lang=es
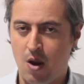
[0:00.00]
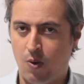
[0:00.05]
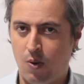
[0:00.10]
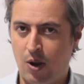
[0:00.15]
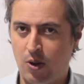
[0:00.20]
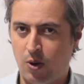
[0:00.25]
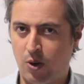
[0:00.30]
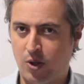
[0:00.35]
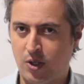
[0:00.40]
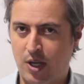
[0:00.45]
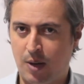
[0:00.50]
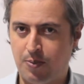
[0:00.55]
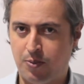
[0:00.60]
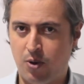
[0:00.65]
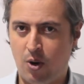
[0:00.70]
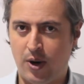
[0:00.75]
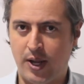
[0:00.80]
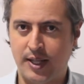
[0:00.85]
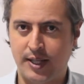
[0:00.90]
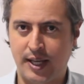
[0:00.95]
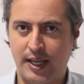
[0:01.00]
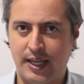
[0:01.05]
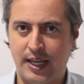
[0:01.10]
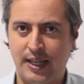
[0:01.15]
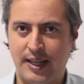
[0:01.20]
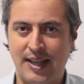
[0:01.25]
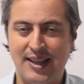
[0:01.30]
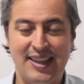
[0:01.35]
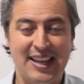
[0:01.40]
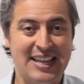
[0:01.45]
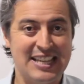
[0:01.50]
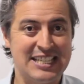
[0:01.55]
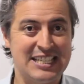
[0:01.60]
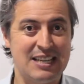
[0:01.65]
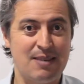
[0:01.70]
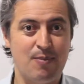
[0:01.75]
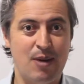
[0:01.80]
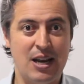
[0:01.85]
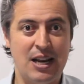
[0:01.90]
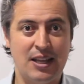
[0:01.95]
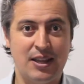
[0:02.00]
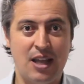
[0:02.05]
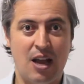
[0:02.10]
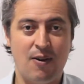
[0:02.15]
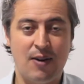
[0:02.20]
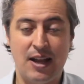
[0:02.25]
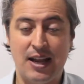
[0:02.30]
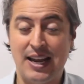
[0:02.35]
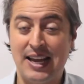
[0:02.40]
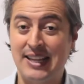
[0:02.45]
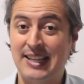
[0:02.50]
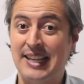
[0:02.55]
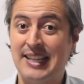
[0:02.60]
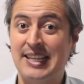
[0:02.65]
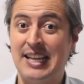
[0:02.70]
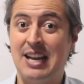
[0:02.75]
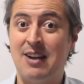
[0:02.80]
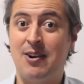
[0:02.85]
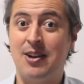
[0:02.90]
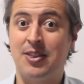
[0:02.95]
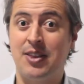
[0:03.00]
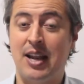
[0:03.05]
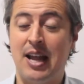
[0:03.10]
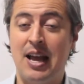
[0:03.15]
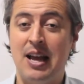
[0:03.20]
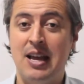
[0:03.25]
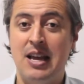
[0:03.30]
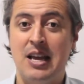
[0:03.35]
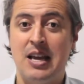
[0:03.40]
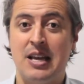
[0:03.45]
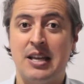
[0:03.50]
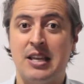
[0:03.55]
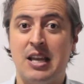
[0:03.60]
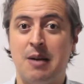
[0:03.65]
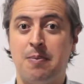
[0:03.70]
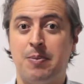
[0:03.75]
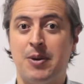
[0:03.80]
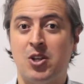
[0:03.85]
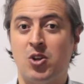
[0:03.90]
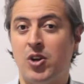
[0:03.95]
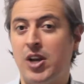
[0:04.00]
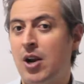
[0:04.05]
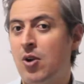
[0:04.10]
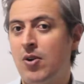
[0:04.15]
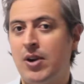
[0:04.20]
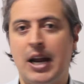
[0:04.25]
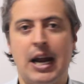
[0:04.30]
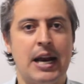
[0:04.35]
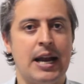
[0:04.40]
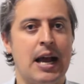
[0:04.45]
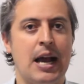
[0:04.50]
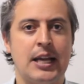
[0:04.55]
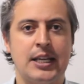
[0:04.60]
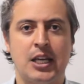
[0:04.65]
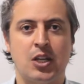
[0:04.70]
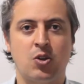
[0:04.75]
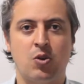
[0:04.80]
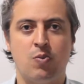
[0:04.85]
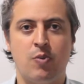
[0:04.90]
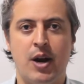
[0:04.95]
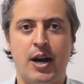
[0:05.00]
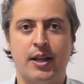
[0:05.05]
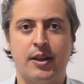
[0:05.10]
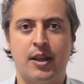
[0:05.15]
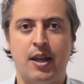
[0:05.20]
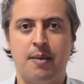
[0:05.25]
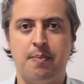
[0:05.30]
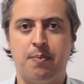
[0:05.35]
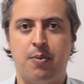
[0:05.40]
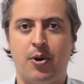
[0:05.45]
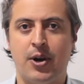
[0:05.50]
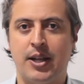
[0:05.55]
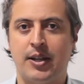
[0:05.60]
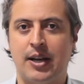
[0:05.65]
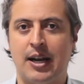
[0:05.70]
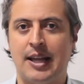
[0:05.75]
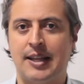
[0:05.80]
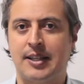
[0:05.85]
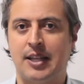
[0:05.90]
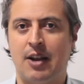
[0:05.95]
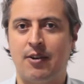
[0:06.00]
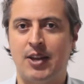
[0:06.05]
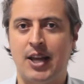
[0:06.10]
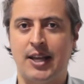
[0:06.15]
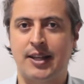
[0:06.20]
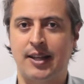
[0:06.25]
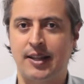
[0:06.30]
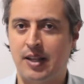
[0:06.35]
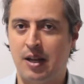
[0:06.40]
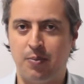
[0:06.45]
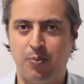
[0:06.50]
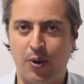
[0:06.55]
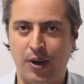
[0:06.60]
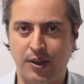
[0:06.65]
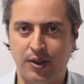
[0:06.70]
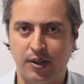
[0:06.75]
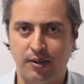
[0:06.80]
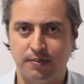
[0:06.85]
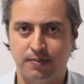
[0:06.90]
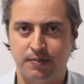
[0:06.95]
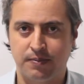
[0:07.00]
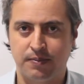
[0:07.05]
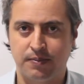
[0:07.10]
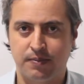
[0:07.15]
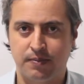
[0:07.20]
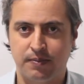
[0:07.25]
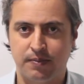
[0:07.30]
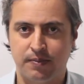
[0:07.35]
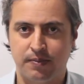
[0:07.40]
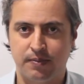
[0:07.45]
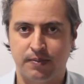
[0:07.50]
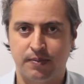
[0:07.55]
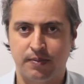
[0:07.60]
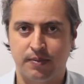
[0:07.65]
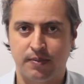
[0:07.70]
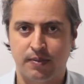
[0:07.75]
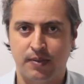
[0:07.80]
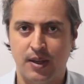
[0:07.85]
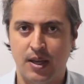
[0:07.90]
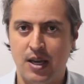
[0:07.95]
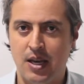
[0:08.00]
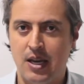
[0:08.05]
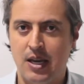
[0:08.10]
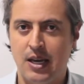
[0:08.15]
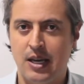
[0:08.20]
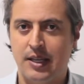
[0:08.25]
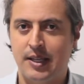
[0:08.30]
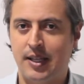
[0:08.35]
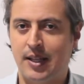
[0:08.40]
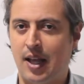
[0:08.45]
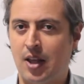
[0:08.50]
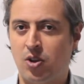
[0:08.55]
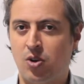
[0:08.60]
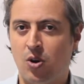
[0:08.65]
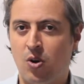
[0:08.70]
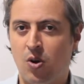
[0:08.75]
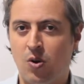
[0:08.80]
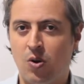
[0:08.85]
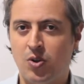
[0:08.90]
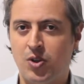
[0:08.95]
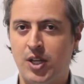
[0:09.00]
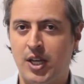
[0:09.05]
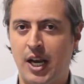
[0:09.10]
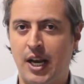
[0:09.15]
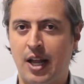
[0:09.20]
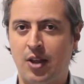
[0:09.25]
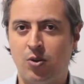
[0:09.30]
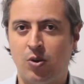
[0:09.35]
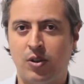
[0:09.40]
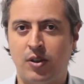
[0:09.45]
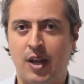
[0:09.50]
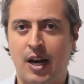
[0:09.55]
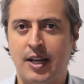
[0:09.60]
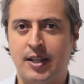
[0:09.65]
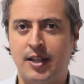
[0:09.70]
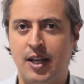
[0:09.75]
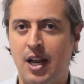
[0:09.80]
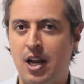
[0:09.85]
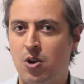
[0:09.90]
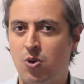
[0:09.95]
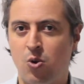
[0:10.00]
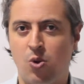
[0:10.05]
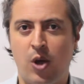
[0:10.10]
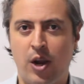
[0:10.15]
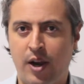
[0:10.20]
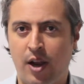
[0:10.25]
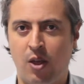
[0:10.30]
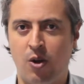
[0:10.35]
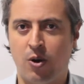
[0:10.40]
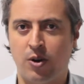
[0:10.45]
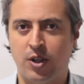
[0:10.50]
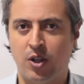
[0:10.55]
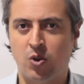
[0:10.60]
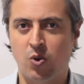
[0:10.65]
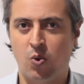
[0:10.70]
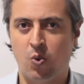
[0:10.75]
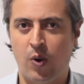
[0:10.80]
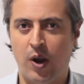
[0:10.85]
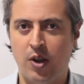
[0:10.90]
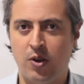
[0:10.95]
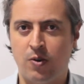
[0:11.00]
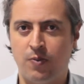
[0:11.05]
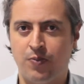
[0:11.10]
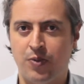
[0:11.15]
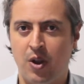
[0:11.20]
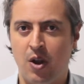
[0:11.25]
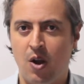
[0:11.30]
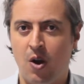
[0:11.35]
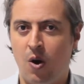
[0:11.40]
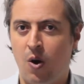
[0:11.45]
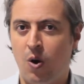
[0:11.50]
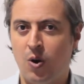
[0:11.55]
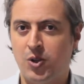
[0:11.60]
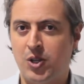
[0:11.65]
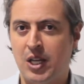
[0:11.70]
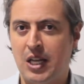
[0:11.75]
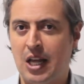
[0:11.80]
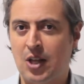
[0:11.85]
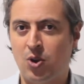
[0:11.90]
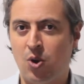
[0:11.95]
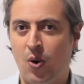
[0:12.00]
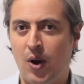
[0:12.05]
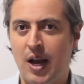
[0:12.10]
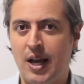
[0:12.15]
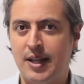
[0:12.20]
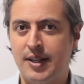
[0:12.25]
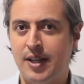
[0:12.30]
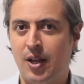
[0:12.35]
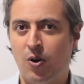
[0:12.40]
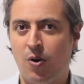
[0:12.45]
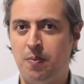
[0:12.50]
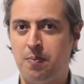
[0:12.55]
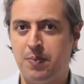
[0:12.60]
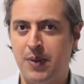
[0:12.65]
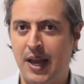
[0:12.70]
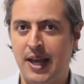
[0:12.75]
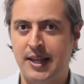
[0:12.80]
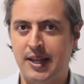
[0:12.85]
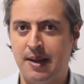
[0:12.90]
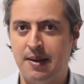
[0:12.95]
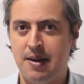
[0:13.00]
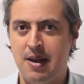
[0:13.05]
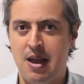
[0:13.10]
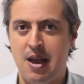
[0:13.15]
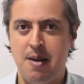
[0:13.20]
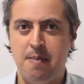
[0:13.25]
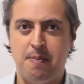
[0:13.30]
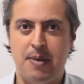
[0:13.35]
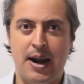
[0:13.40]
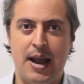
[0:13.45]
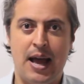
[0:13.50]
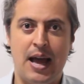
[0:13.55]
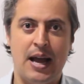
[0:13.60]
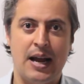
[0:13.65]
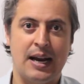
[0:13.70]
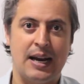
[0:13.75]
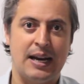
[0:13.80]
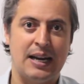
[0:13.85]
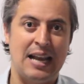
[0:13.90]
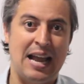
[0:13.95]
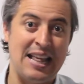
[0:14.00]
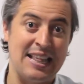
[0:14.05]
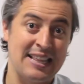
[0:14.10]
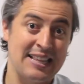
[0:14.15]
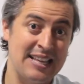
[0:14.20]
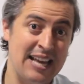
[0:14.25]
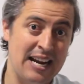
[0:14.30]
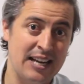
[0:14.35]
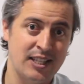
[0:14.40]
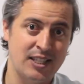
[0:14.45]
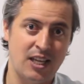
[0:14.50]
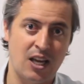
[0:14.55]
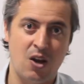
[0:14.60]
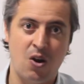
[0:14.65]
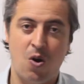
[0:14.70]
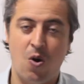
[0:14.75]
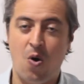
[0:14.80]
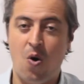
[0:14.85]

Cuando los captores se quiten de encima de la tabla, ésta se levantará y el prisionero caerá hacia su muerte por entre las traviesas del puente si tan solo consiguiera soltarse del nudo alrededor de su cuello, o si la soga se rompiese para lanzarse